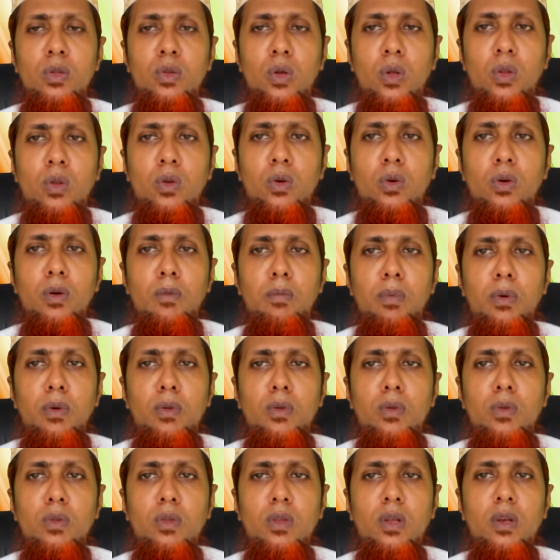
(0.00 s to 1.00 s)
যতক্ষণ
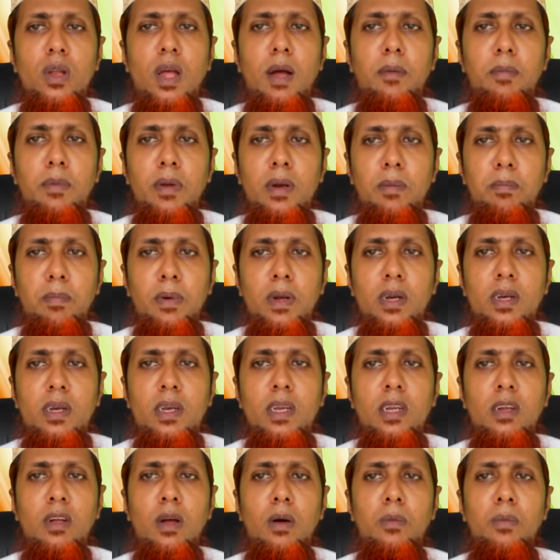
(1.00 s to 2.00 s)
পর্যন্ত না আপনার পেট
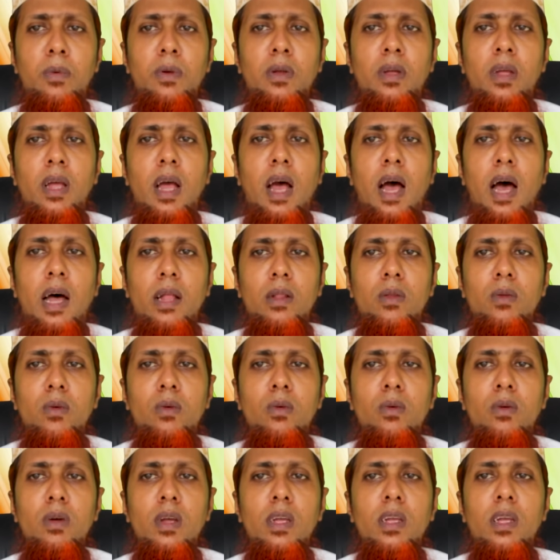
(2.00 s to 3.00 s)
ঠিক হবে
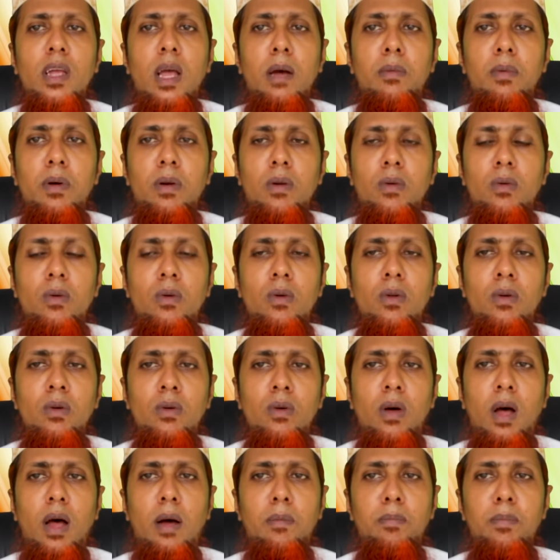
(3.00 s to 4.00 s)
আদৌ এই খাবারগুলো
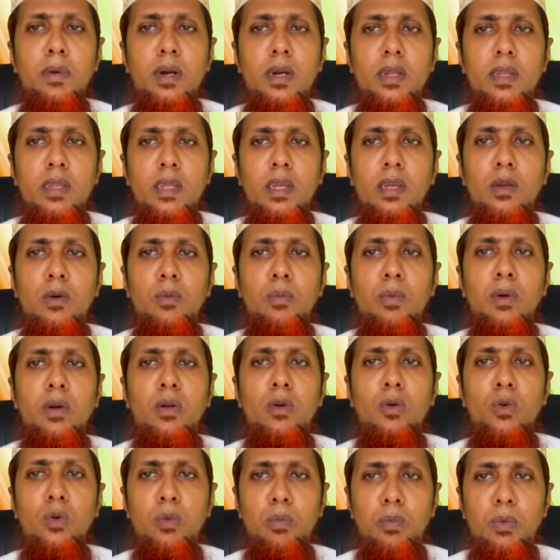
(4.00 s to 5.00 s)
আপনার দেহের উপরে
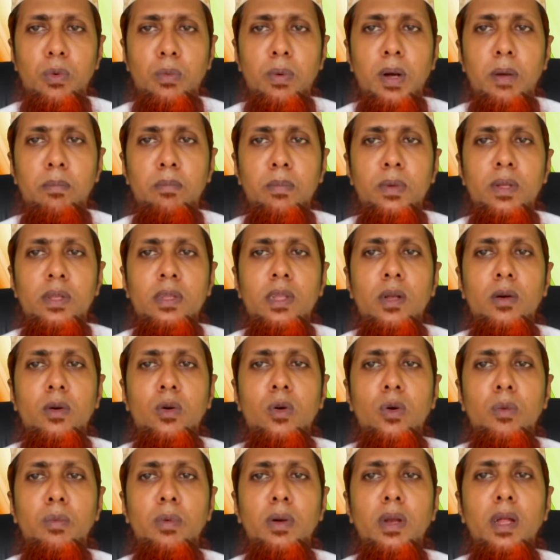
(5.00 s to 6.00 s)
কোনো প্রভাব বিস্তার
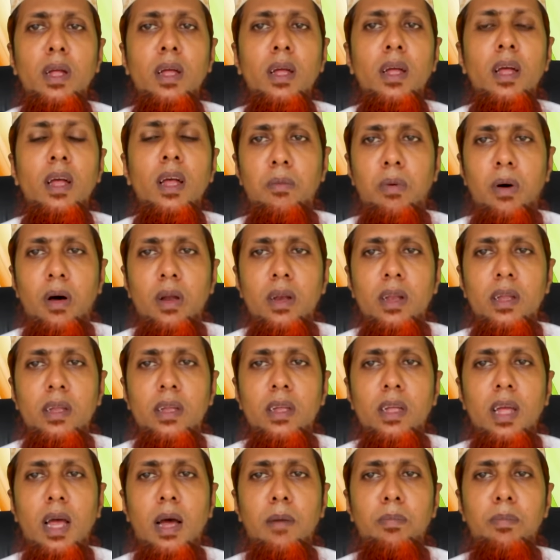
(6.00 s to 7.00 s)
করবে না ফলে
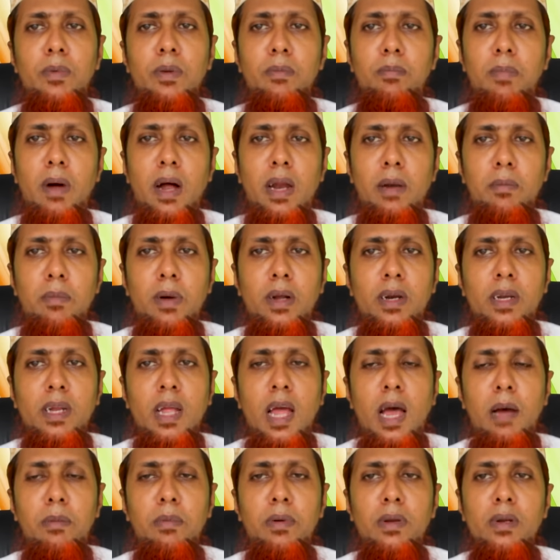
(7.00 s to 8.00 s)
আপনি বারবার
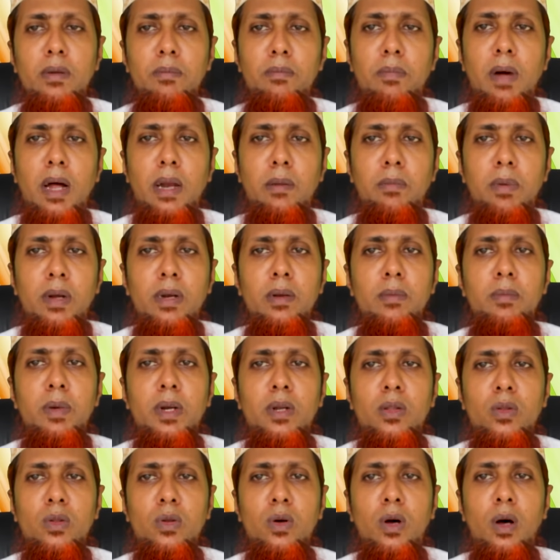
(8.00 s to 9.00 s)
খাবেন বারবারই
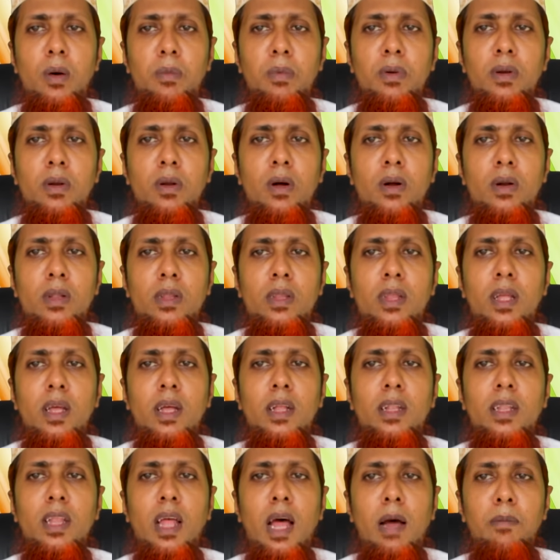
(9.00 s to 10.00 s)
ব্যর্থ হবেন অর্থাৎ